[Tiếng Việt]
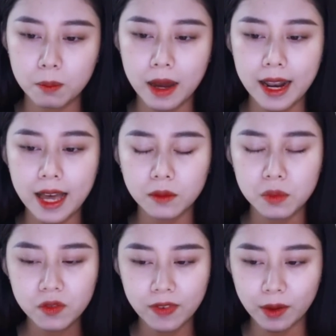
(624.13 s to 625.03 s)
Bà
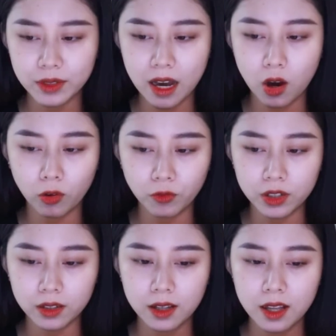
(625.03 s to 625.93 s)
Lan bước vào nhà họ
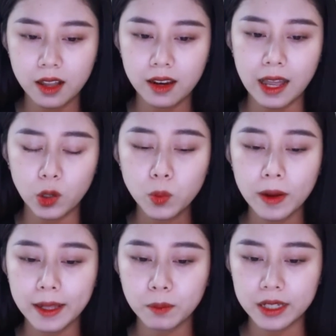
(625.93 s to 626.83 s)
Vương, là lúc
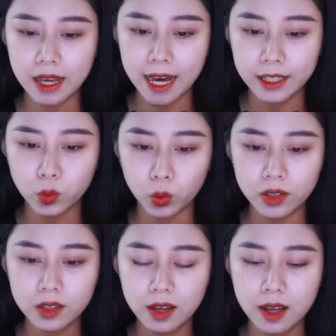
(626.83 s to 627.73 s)
anh 12
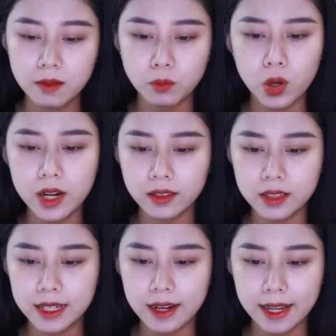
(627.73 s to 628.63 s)
tuổi. Mỗi
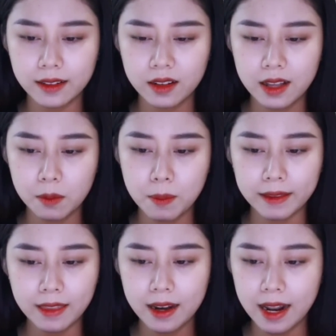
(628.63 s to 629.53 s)
lần nhìn anh,
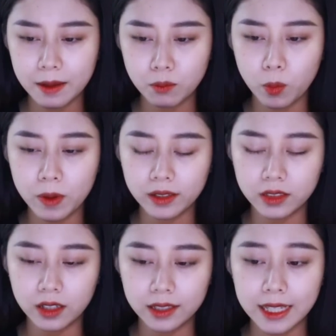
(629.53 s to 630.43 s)
bà ta lại một
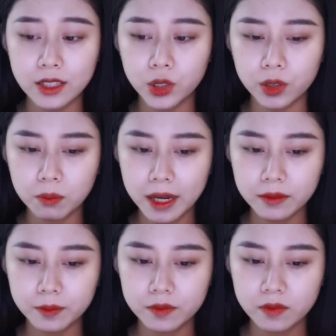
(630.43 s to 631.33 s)
lần nữa thấy chướng
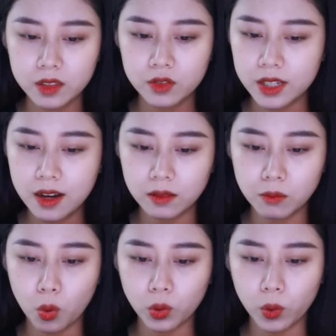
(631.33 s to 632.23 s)
mắt. Chỉ
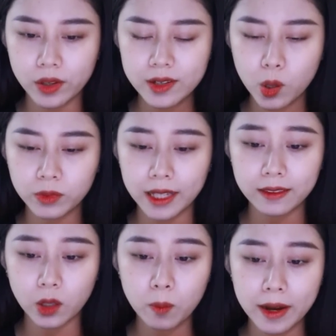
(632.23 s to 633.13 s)
hận một nỗi không thể
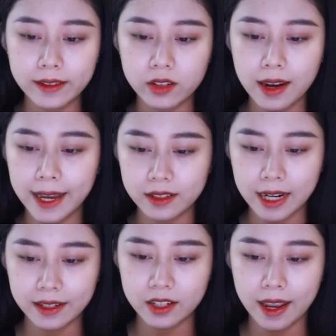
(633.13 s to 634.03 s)
tống anh trở lại
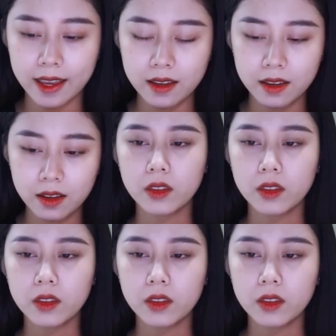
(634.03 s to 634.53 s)
trại trẻ.